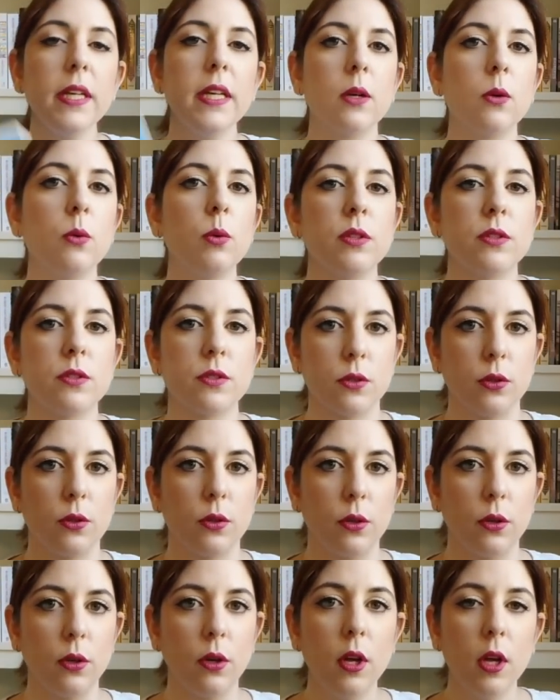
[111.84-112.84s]
E
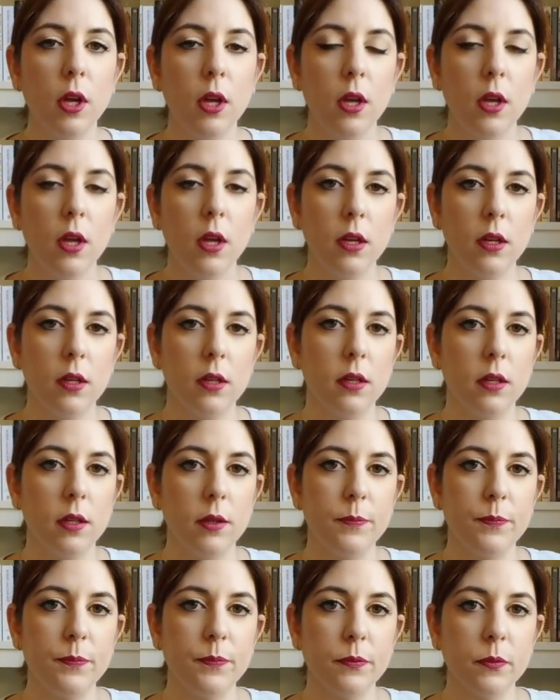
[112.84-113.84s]
questo,
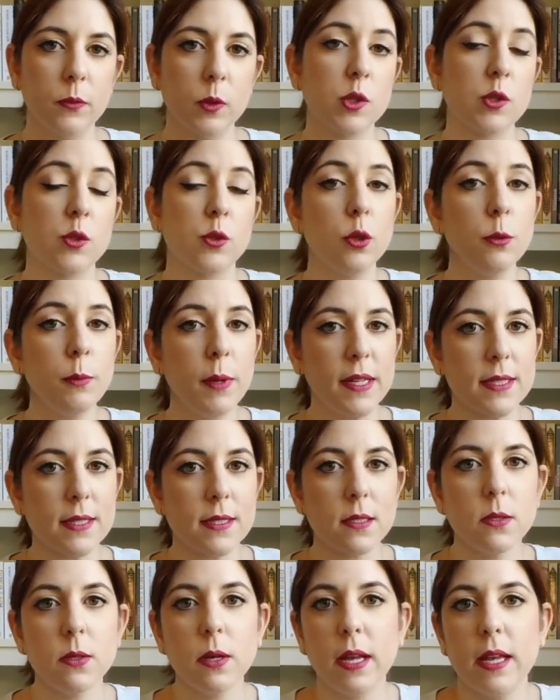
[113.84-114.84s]
ehm, questo
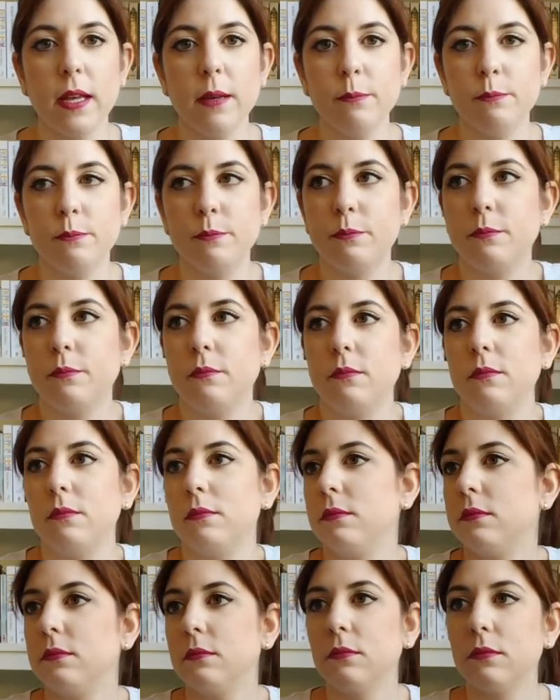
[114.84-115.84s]
romanzo è
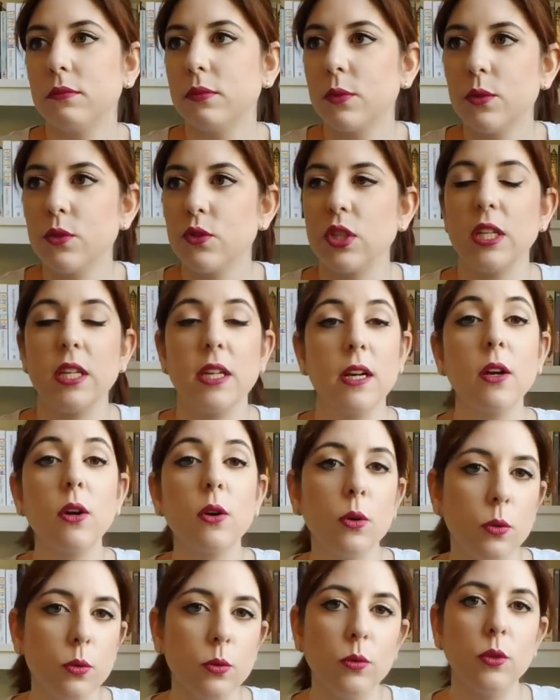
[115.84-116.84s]
così il
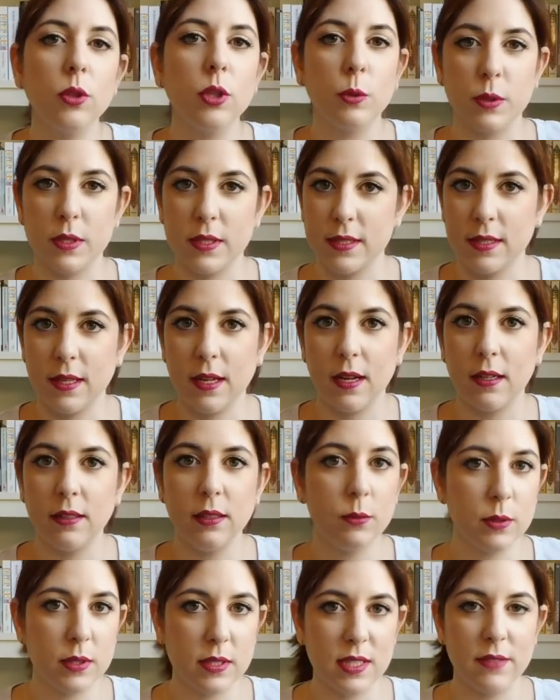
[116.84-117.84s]
racconto di questa,
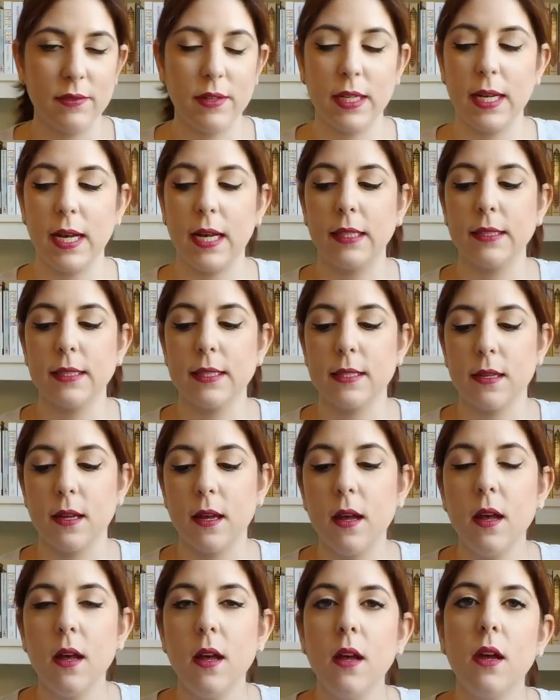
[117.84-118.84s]
di questa
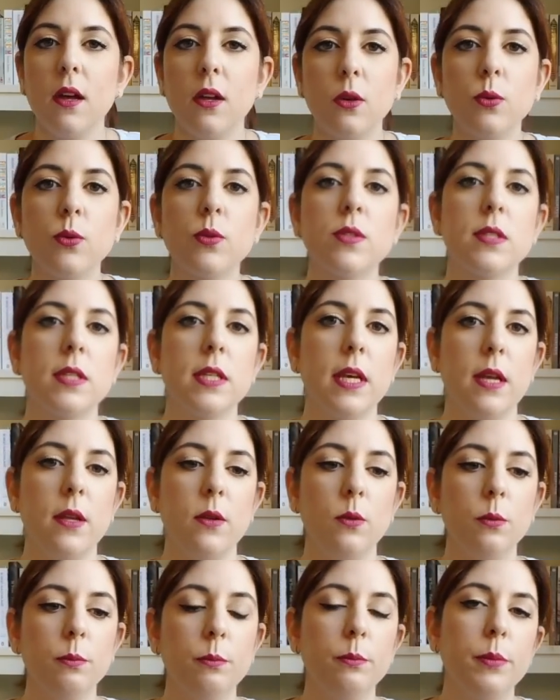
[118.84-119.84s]
vacanza. Lucy è
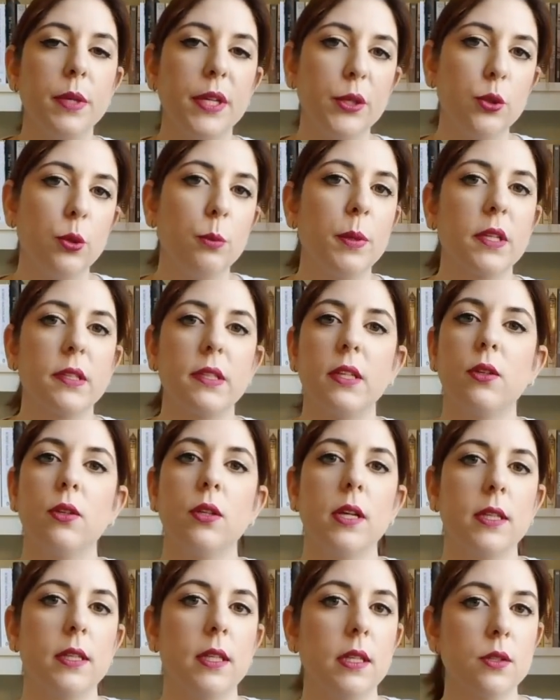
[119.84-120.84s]
in un periodo
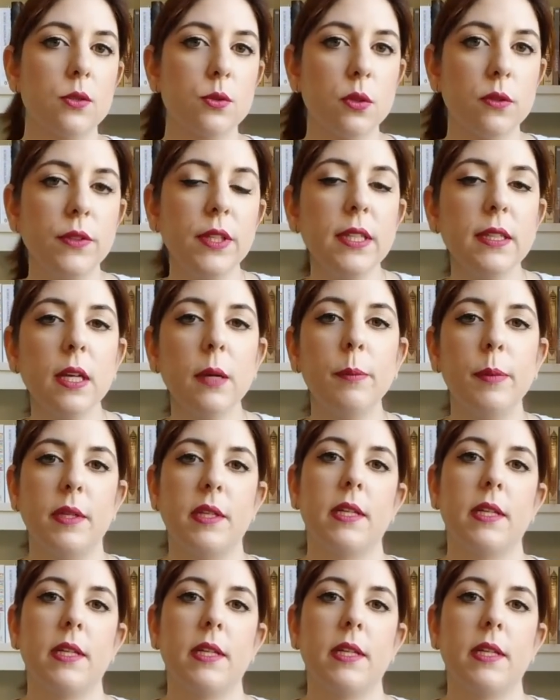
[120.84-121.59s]
particolare della sua vita